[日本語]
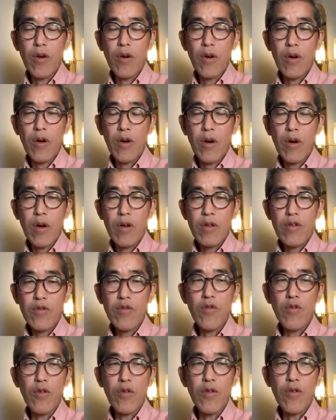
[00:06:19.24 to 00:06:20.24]
危うい。
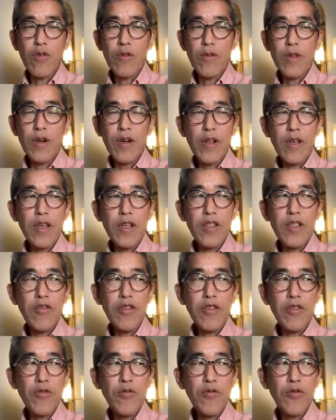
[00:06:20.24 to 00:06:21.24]
そう。だから言い
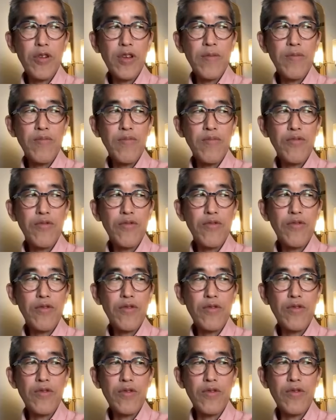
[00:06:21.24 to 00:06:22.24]
方悪いけど、
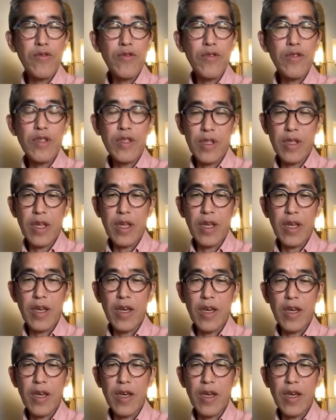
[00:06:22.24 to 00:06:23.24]
トランプ
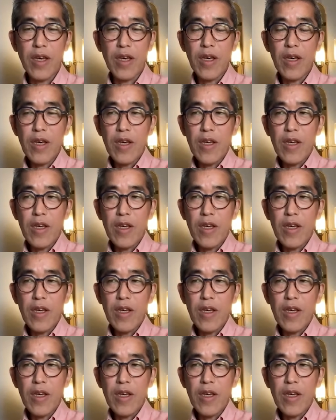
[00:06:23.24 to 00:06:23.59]
で